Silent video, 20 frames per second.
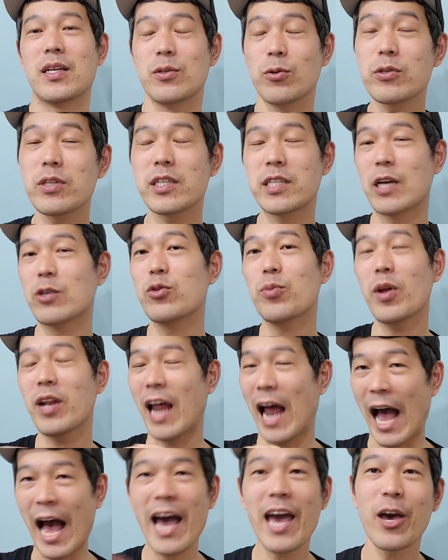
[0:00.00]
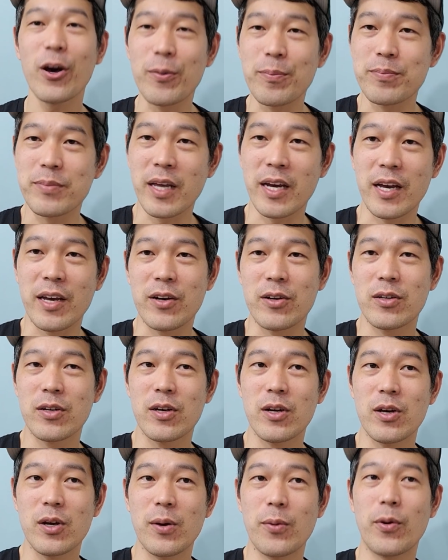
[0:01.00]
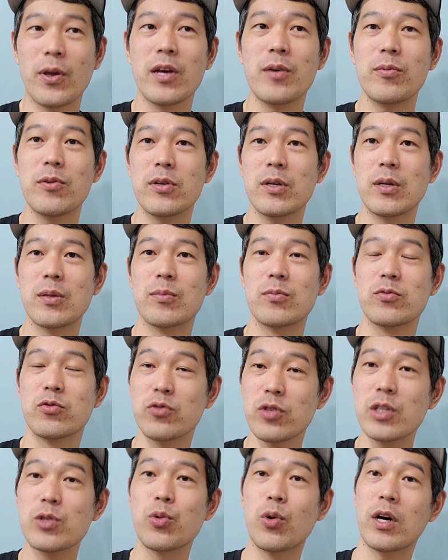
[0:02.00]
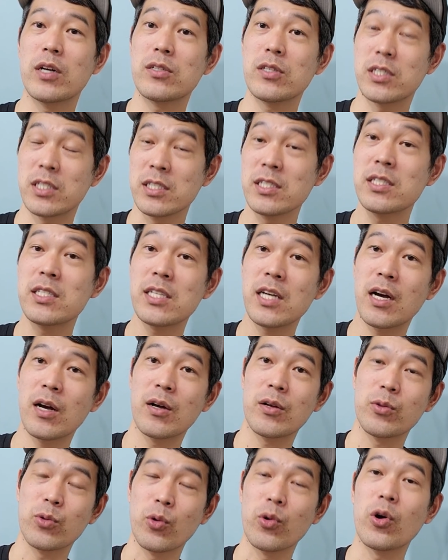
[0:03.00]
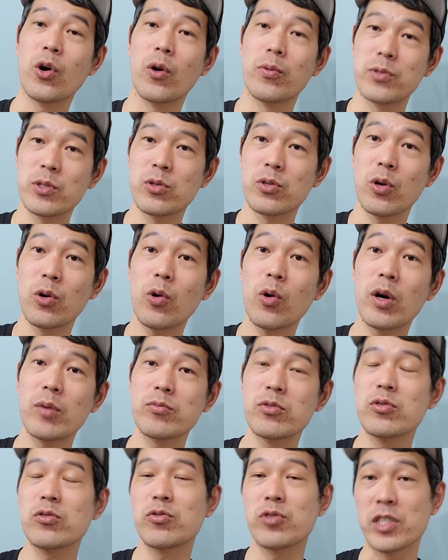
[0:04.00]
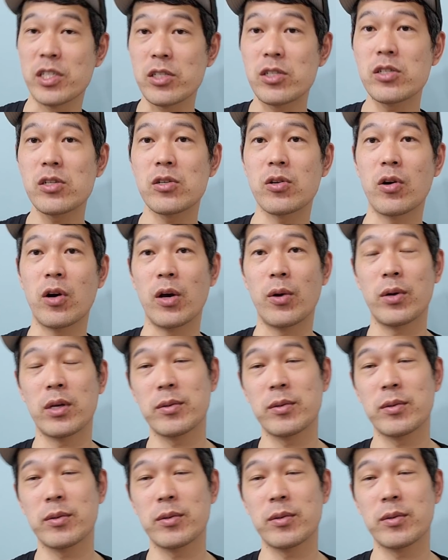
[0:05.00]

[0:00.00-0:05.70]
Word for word: 솔직히 제 주변에 아예 없다예요. 왜냐면은 운이 좋아서 진짜 노력 없이도 성공한 분들도 있을 거예요.